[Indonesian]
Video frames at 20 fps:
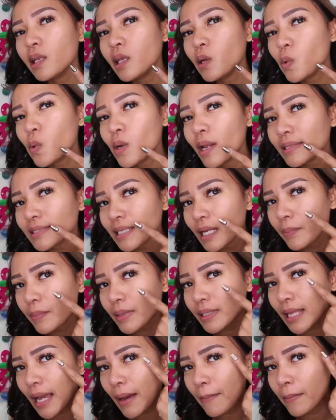ini
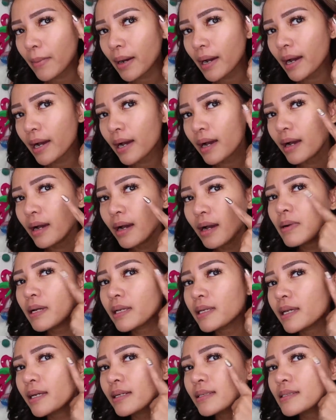ulasan pertama
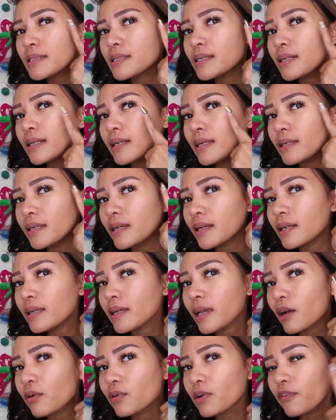bagian sininya
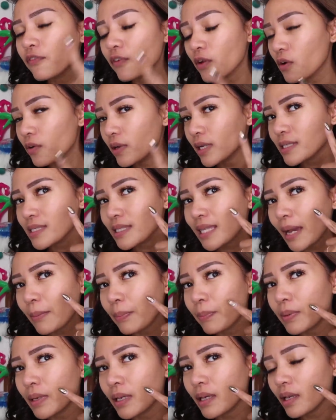nih kayak udah flawless
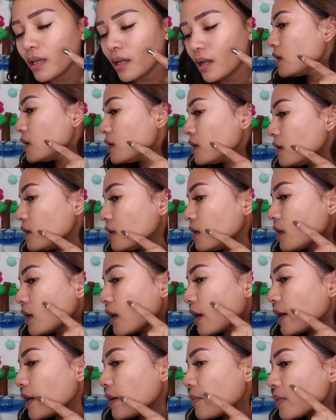tapi ini
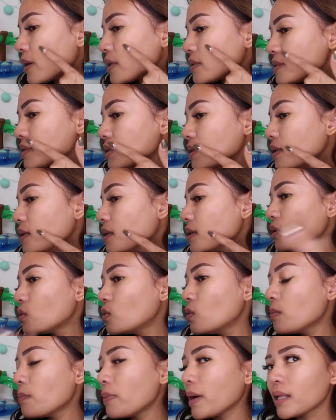kayak masih
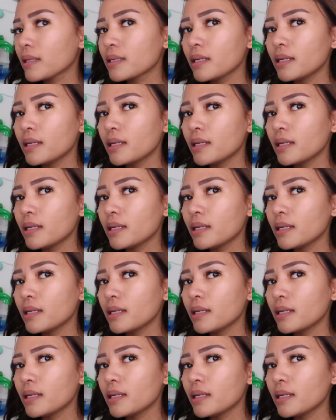gumpal